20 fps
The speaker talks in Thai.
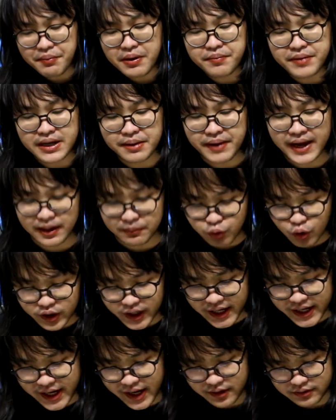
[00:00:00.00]
บะหมี่เผ็ดพวก
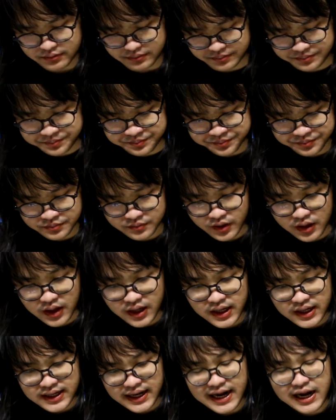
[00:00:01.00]
นี้เนี่ย
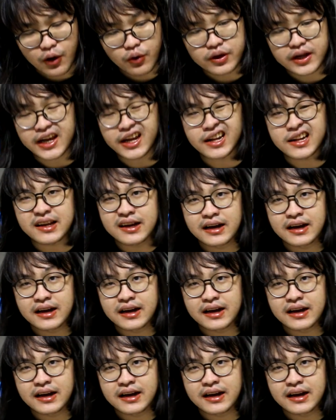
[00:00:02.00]
ถ้าเรากิ